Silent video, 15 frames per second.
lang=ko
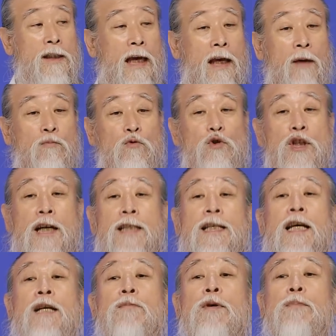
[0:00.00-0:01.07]
사회 무식한
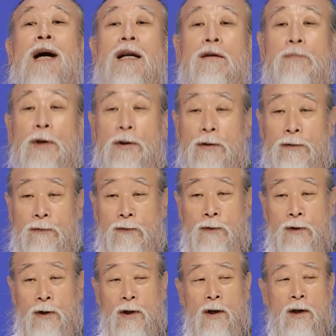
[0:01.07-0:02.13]
사람이 많으면
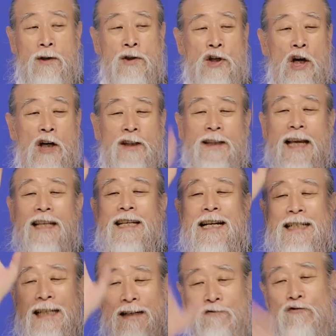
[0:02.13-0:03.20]
절대
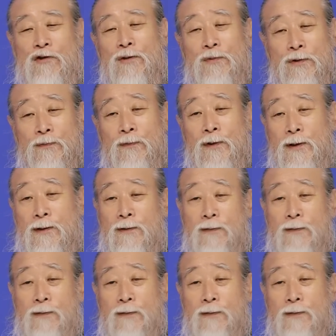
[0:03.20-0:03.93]
잘 살 수가 없습니다.